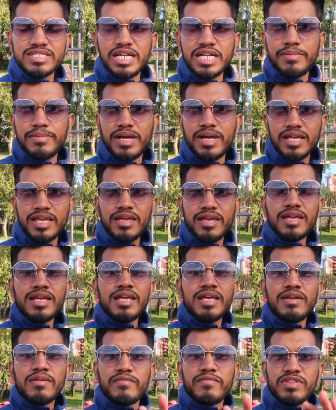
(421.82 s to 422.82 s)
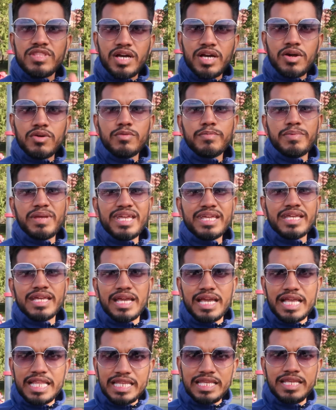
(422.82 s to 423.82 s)
साइड पर आके विदाउट पेइंग
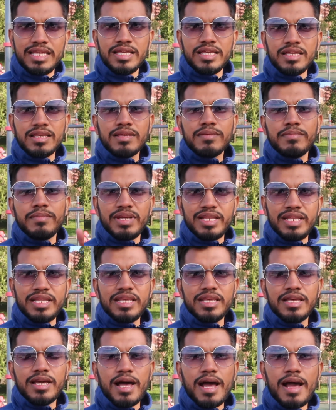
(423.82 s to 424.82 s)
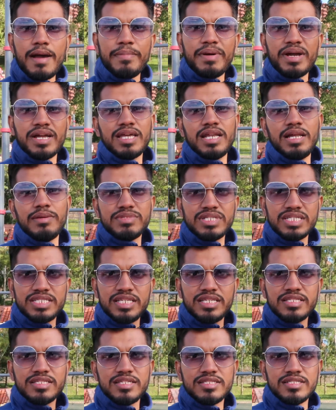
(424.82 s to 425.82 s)
एनी मनी आप आके आराम से
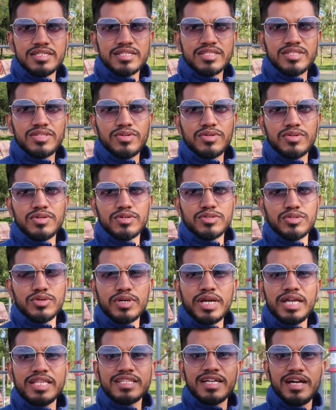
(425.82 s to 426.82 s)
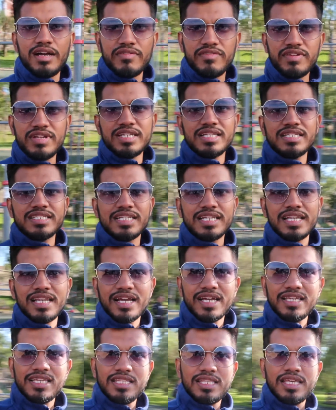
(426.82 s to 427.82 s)
एक्सरसाइज कर सकते हो तो गाइज काफ़ी इंटरेस्टिंग लगा
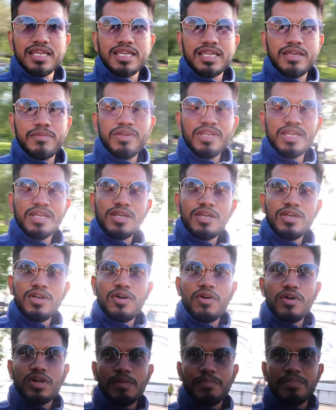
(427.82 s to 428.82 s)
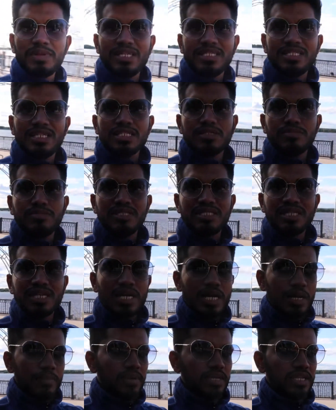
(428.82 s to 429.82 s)
ये देख के भी और अपने जस्ट पीछे
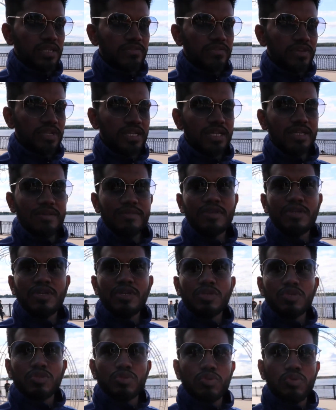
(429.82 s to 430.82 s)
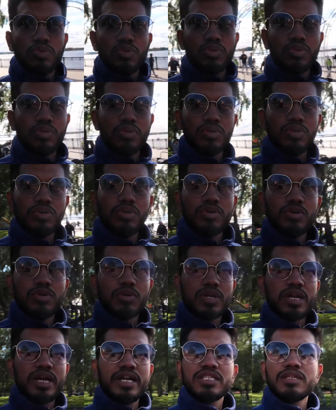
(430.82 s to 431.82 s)
कामा रिवर है तो
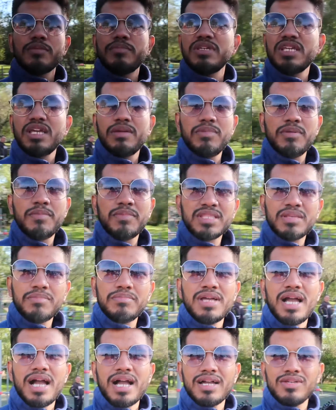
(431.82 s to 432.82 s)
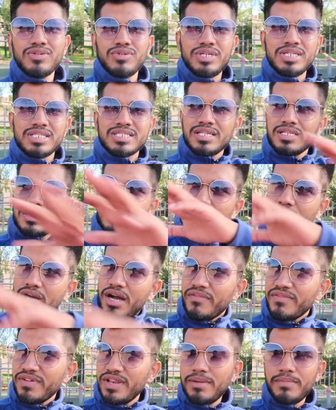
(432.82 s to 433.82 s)
गाइज अभी ये भी मतलब यहाँ का जो डिस्टेंस है वो
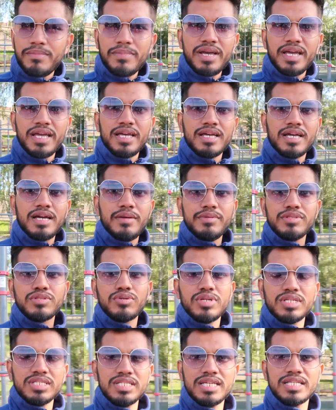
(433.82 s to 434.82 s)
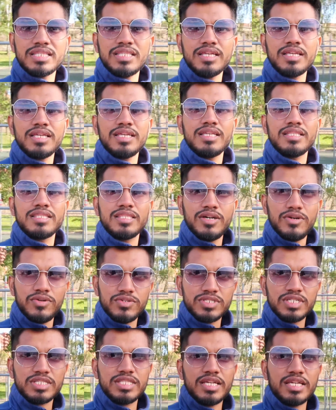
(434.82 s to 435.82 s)
काफ़ी लंबा है अभी थोड़ा सा देखते हैं कि कितना हो
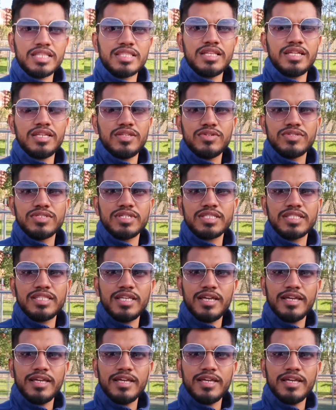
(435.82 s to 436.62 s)
सकता है कितना नहीं हो सकता